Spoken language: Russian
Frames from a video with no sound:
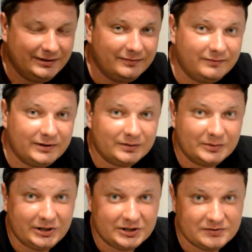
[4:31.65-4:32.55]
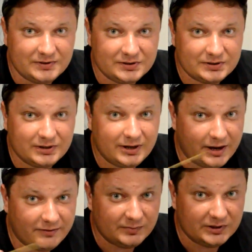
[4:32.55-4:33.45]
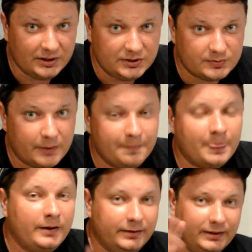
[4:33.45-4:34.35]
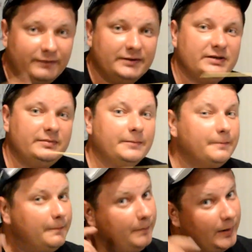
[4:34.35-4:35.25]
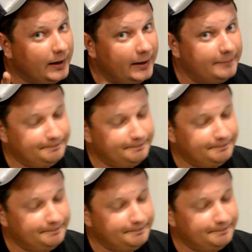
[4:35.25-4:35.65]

В этом и есть весь кайф моделизма. Давайте, ребят, пока.